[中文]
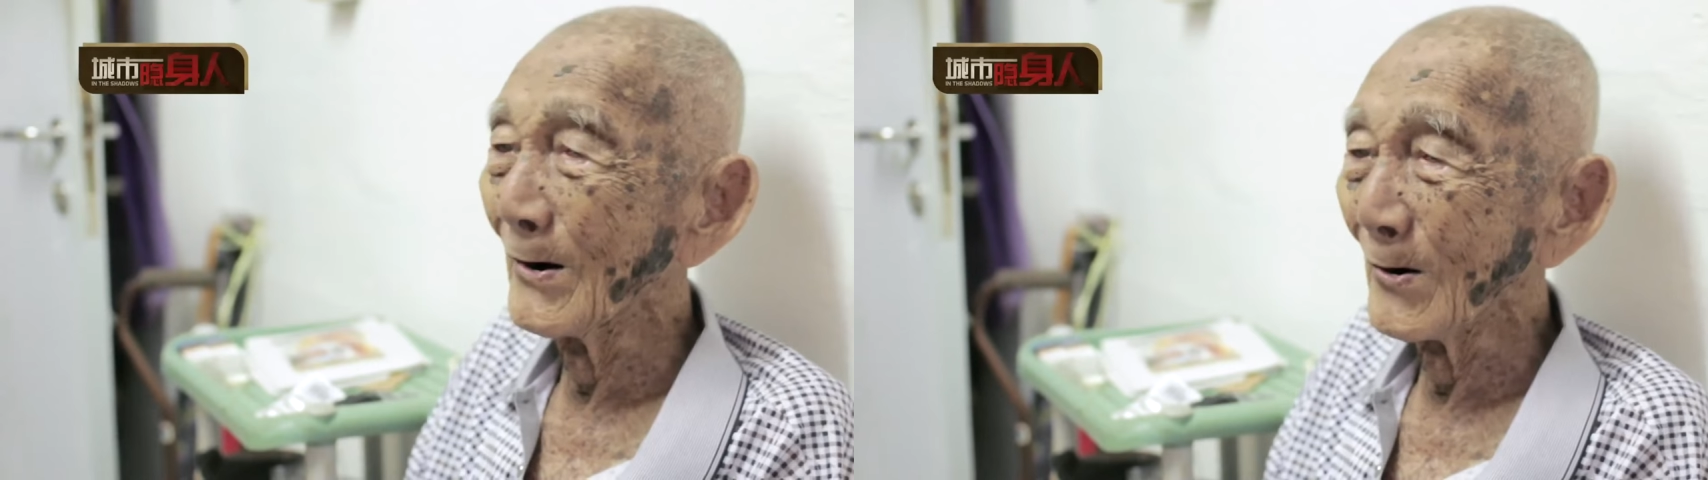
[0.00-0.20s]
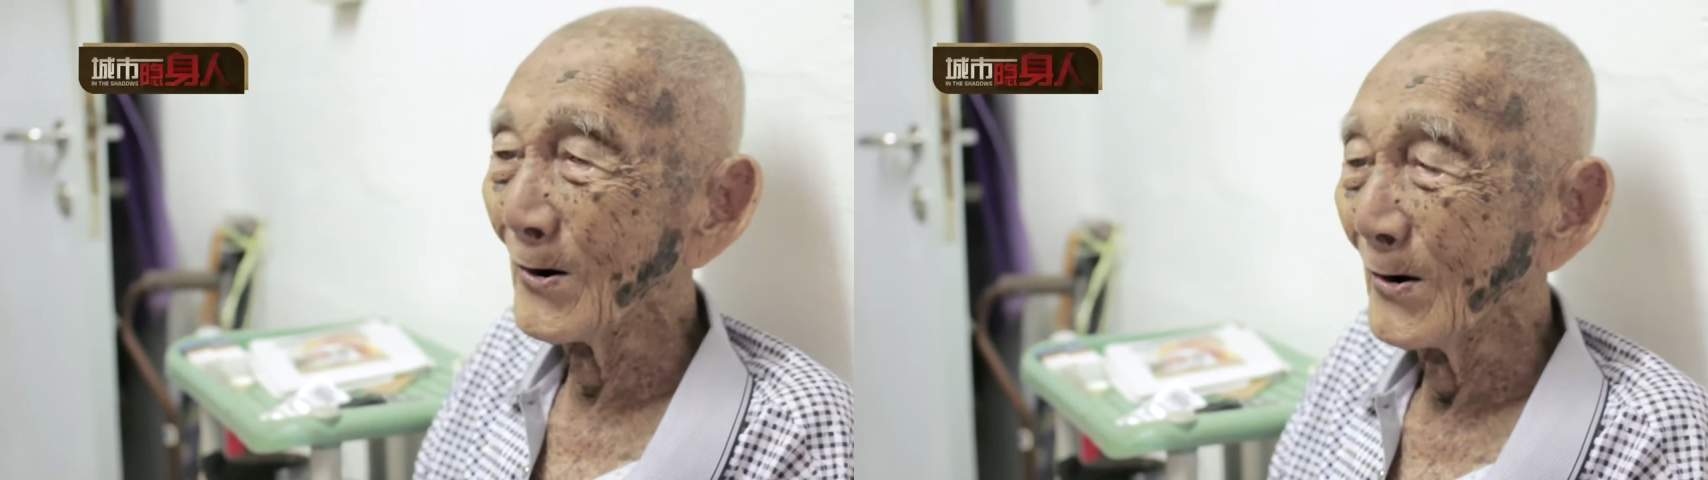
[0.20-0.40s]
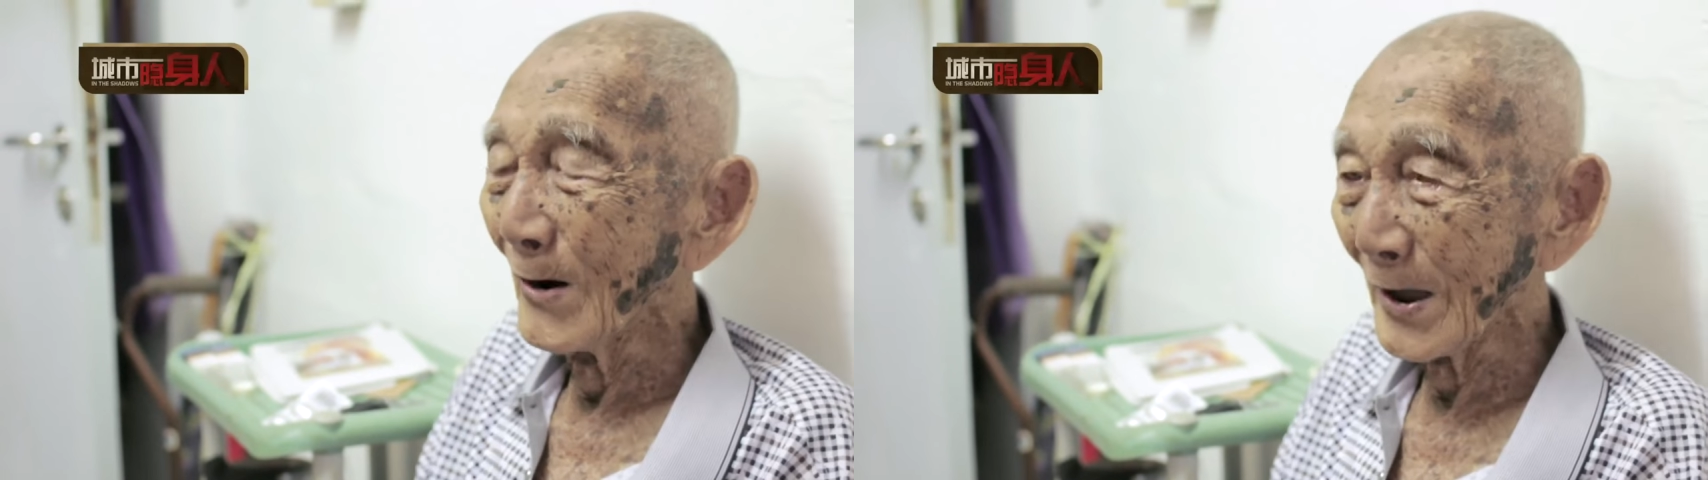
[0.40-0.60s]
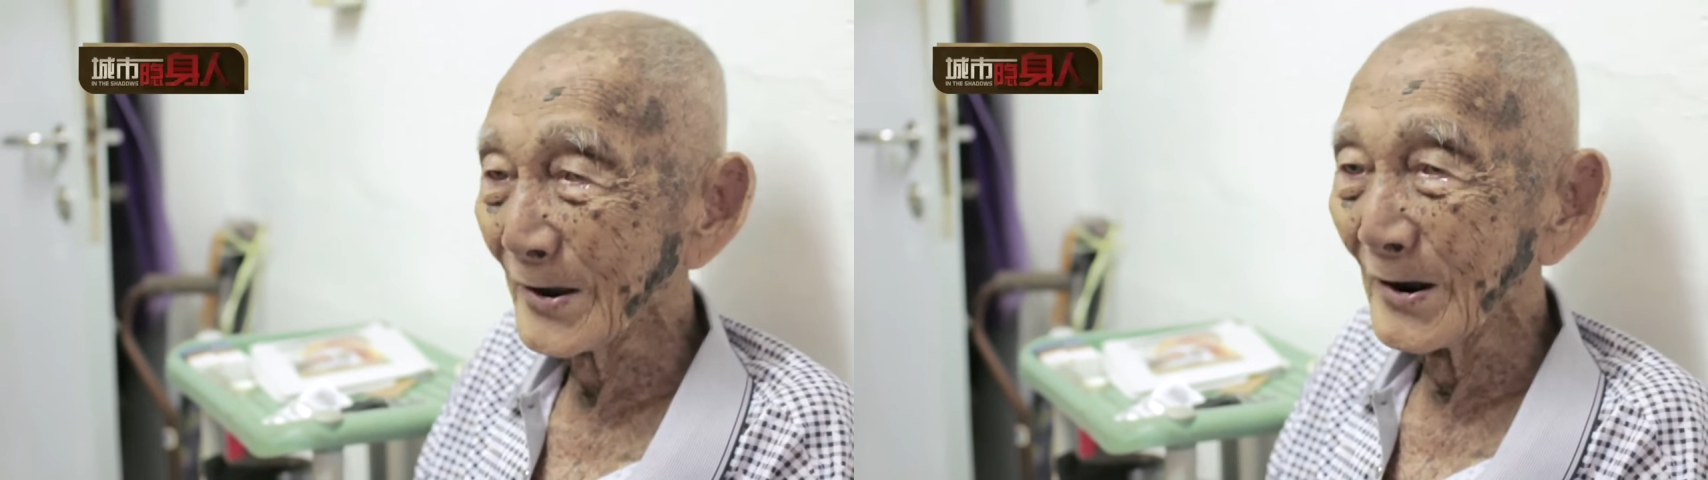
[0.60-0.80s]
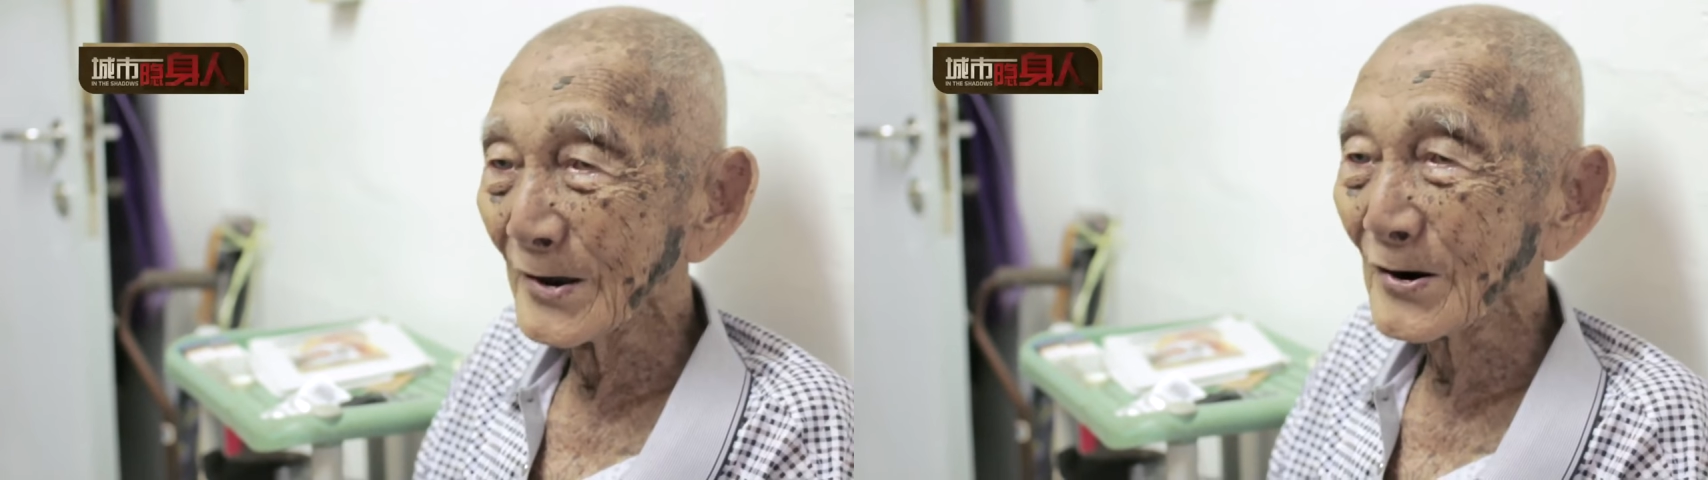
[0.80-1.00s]
那我
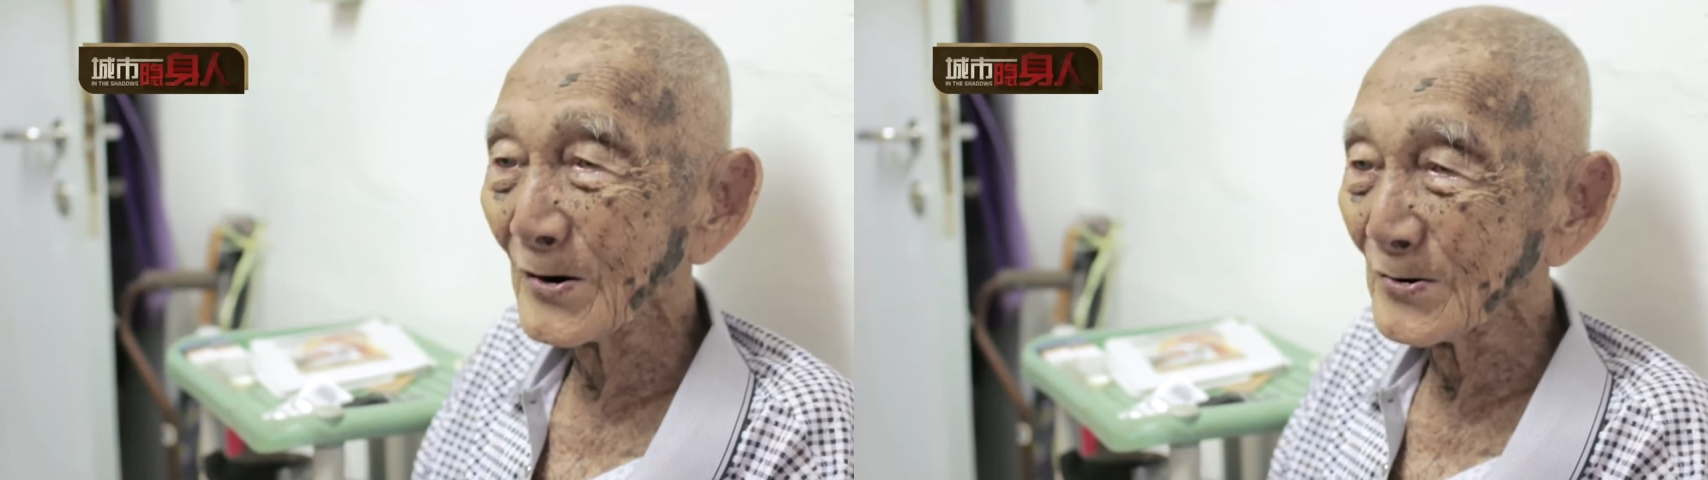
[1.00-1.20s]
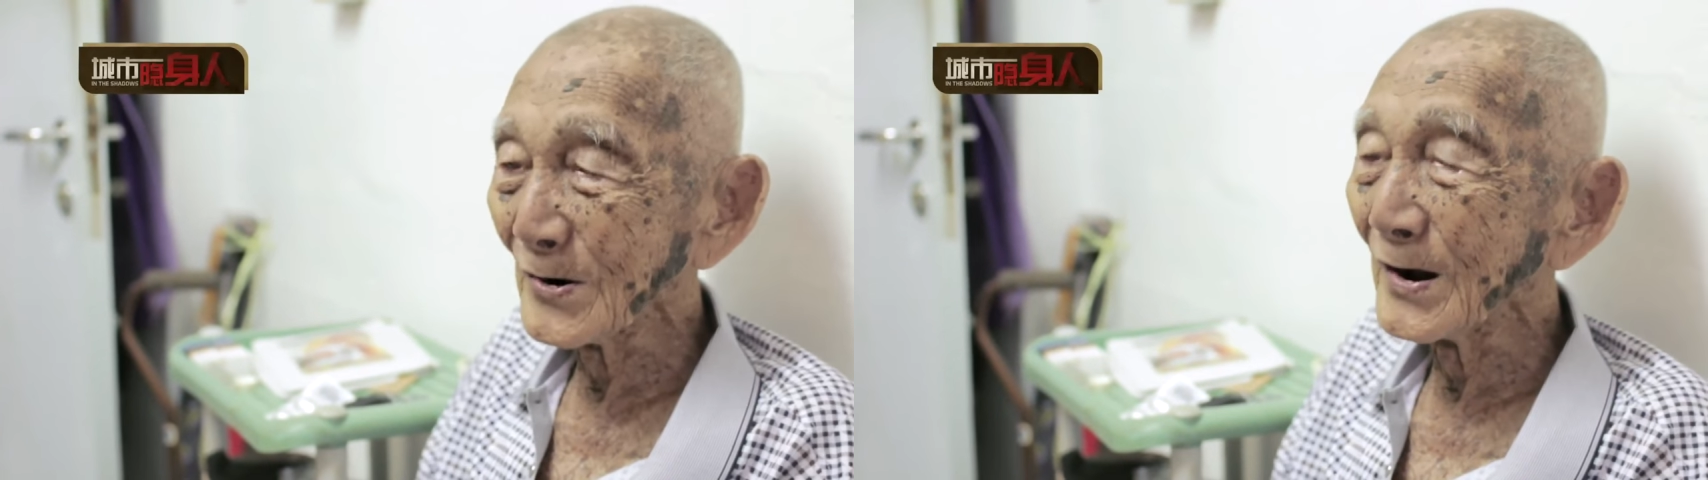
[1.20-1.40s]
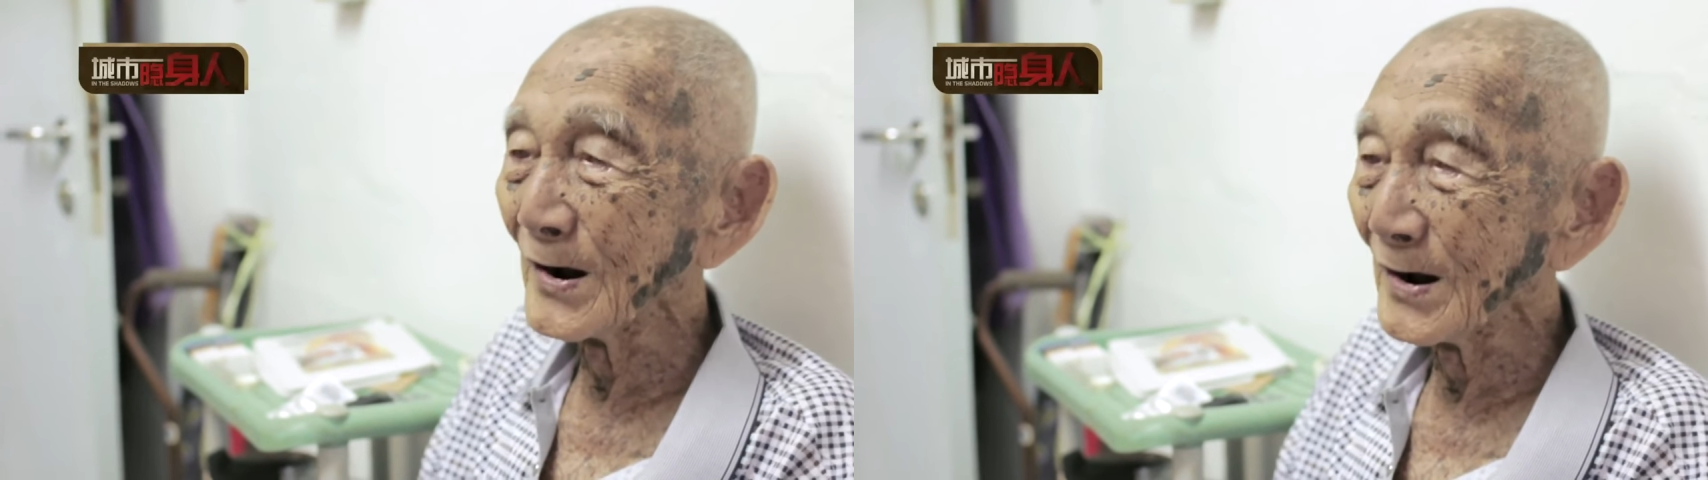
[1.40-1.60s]
着啊。